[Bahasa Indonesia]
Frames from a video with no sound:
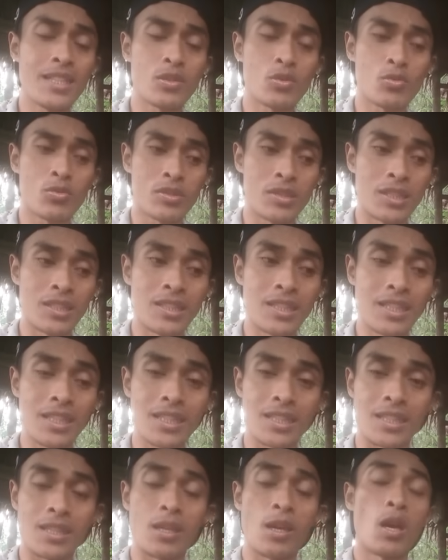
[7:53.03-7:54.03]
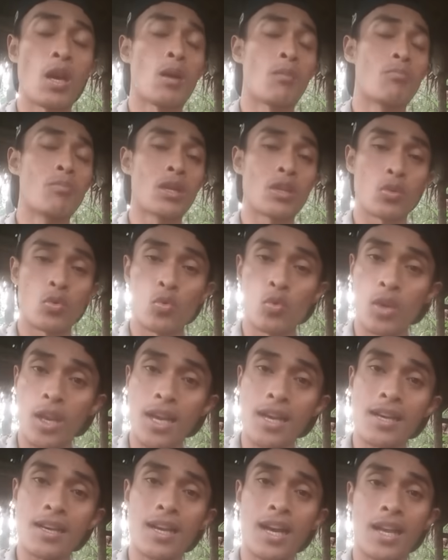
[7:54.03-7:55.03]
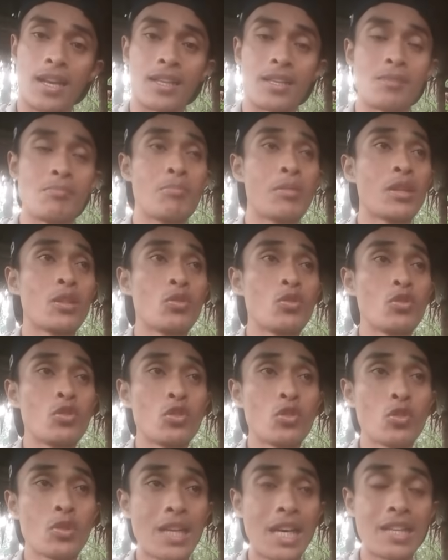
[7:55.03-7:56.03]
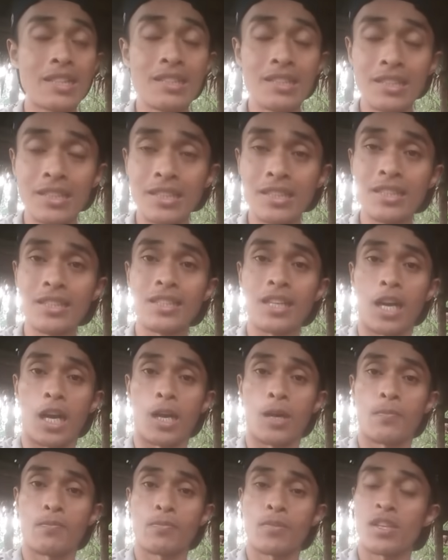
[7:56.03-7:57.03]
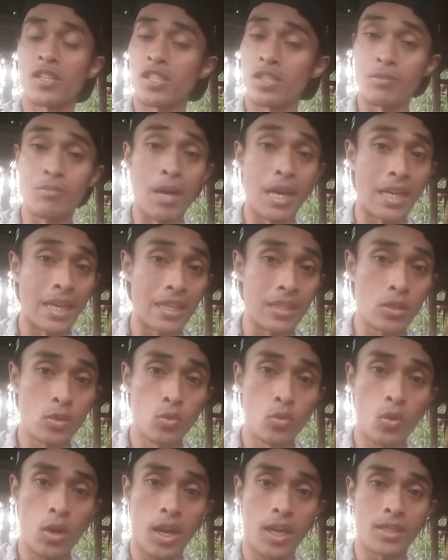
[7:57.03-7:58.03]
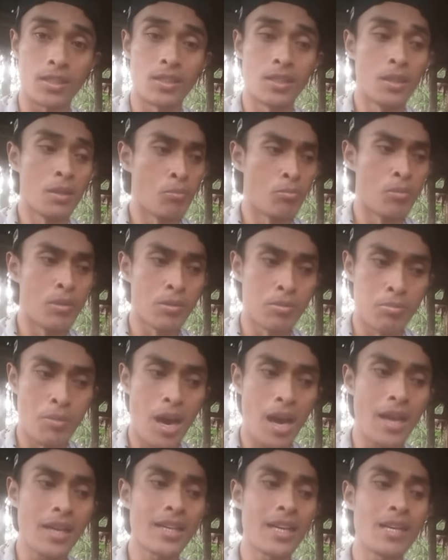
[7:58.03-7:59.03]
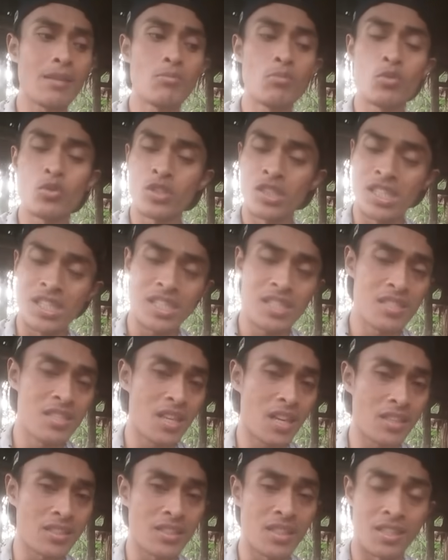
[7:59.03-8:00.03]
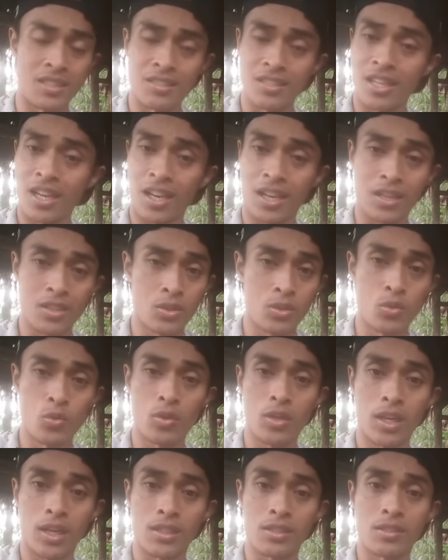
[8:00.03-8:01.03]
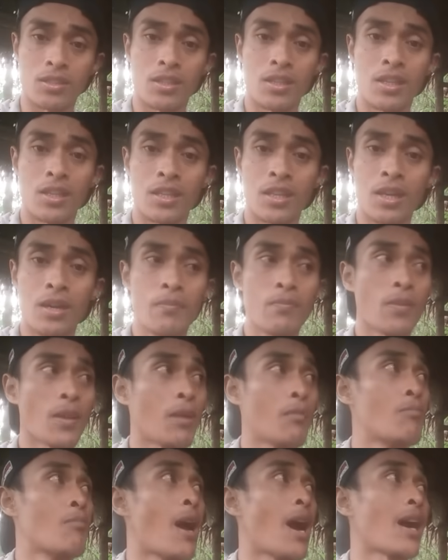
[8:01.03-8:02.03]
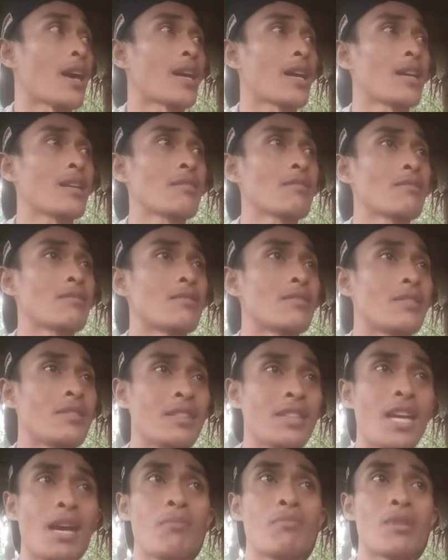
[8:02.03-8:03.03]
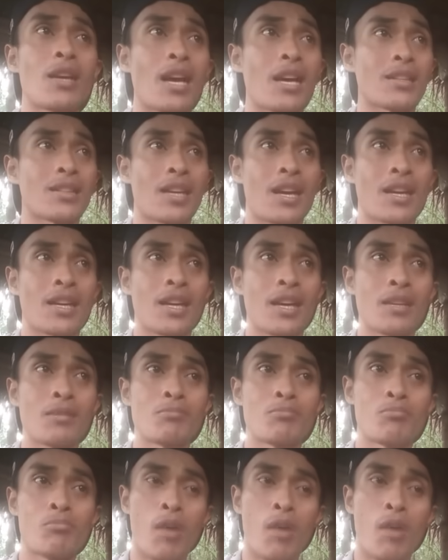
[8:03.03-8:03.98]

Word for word: Yesus sendiri berulang kali menunjukkan dirinya sebagai Tuhan berbagai mujizat yang dia lakukan ya bahkan dia mengatakan